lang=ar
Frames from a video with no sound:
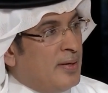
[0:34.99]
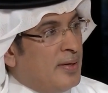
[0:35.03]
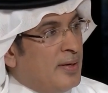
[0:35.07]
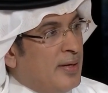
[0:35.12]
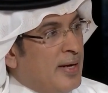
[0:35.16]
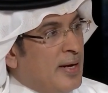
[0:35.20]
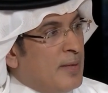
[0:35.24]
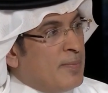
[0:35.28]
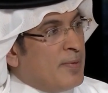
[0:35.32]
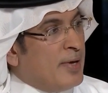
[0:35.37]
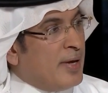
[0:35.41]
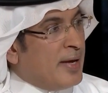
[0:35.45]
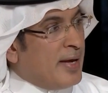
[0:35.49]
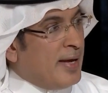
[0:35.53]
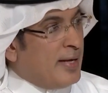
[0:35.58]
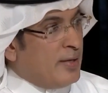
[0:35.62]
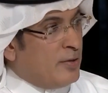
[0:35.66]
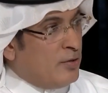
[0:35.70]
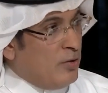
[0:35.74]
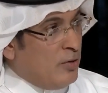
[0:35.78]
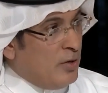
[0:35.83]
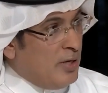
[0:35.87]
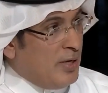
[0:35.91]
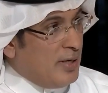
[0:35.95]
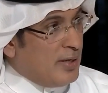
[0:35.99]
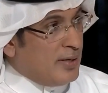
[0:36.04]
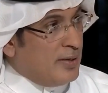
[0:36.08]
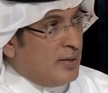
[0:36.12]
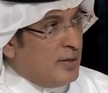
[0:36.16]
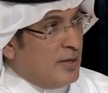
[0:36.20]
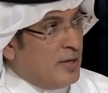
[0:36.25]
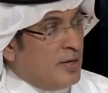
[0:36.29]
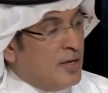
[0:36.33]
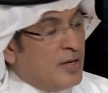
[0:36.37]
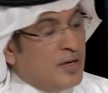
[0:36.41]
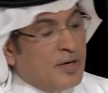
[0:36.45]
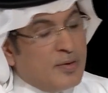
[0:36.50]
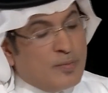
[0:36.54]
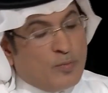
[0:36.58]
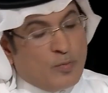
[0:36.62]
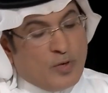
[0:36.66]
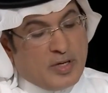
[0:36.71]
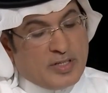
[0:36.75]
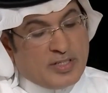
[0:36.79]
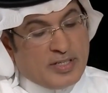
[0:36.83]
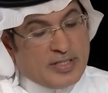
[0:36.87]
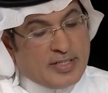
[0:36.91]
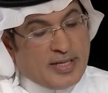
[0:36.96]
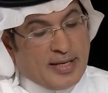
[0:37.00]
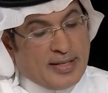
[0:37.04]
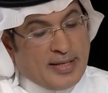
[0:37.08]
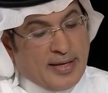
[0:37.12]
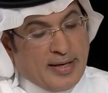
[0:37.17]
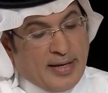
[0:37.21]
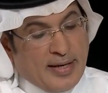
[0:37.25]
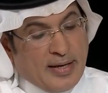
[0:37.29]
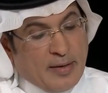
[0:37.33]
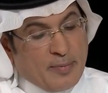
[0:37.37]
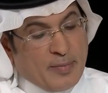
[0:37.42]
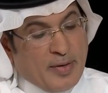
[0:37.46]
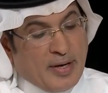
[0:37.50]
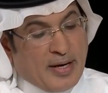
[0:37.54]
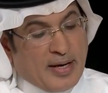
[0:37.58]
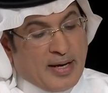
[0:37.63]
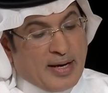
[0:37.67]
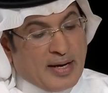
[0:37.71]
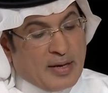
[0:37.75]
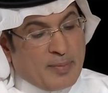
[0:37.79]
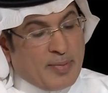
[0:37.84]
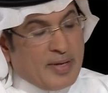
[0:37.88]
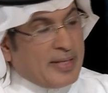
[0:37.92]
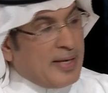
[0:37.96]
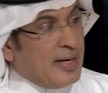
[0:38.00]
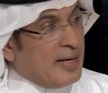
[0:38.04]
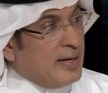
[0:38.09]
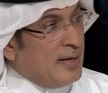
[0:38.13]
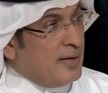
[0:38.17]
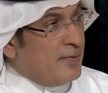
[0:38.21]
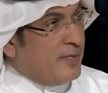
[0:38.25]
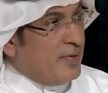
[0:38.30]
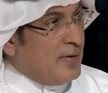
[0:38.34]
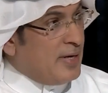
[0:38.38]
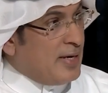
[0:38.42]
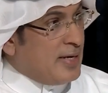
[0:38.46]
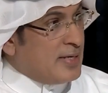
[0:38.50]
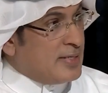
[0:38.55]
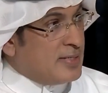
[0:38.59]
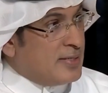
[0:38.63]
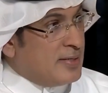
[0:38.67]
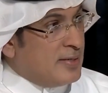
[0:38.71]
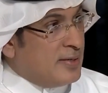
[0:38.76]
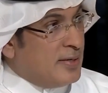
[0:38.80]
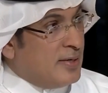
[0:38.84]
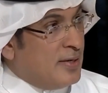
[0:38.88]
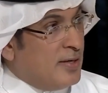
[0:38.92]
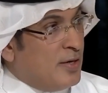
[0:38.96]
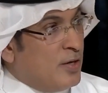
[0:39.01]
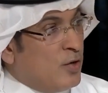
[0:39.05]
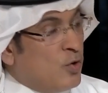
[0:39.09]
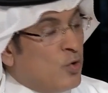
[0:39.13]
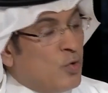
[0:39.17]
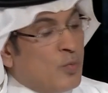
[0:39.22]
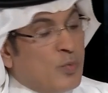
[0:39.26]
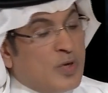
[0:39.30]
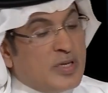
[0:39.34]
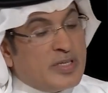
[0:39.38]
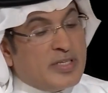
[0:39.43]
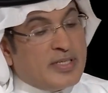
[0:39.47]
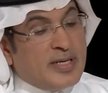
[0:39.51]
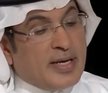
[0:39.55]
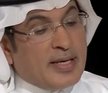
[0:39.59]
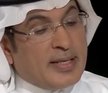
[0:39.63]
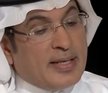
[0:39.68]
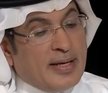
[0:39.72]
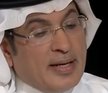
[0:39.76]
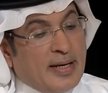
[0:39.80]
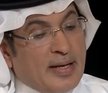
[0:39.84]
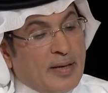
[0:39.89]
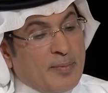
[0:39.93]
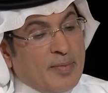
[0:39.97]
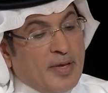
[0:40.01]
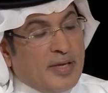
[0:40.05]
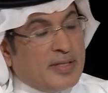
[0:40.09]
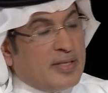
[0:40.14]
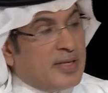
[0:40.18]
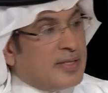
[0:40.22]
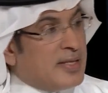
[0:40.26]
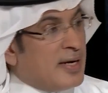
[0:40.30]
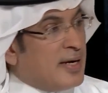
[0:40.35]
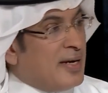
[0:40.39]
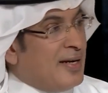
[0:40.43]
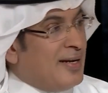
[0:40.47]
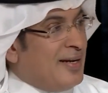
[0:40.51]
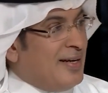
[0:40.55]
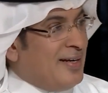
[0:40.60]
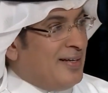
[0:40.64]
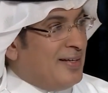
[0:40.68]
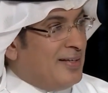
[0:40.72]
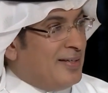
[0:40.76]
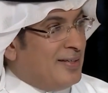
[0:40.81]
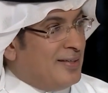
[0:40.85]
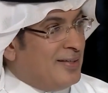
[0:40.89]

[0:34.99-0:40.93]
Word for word: إعلامية قاعد تغلق مؤسسات إعلامية قاربت على الإفلاس ومؤسسات إعلامية تترنح